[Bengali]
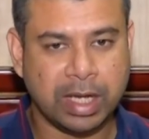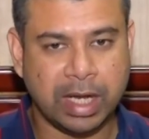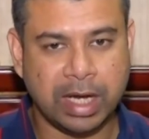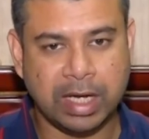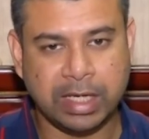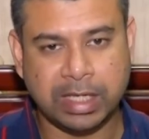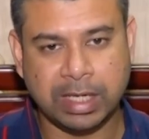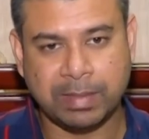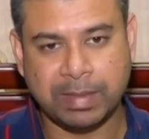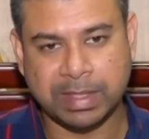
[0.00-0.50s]

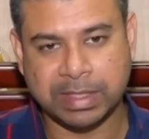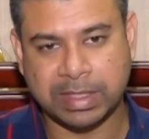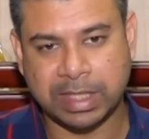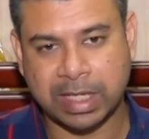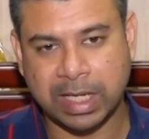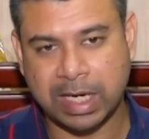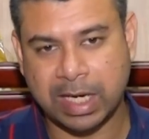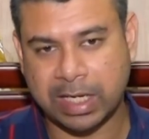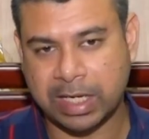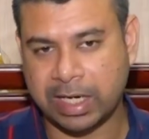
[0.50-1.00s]
এইটা
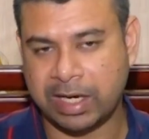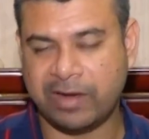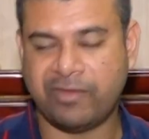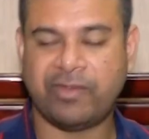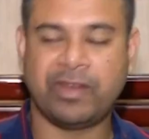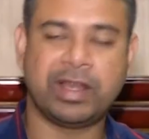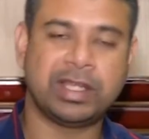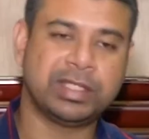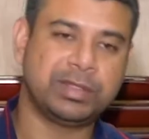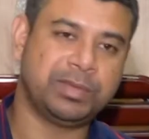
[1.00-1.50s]
বেসিক্যালি একটা
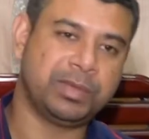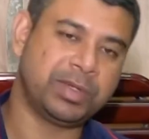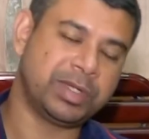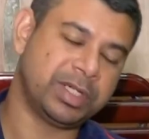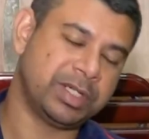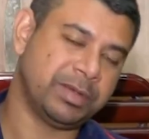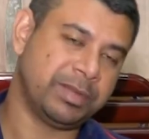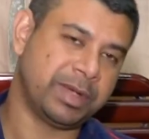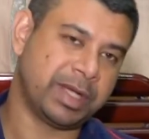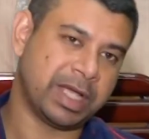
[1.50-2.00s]
রেফারেন্স বুক
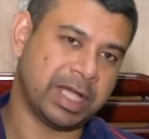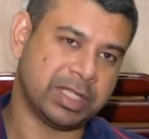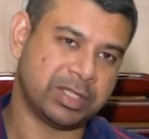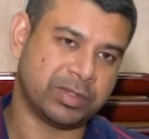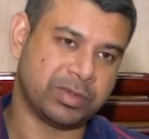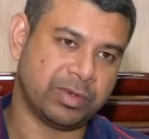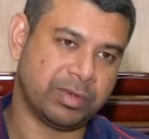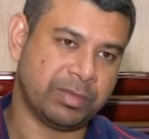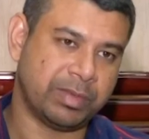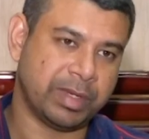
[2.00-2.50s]
হিসেবে কাজ
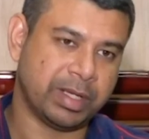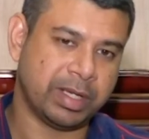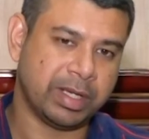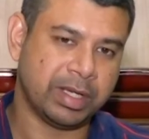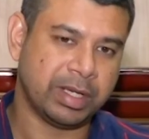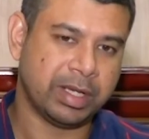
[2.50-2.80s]
করবে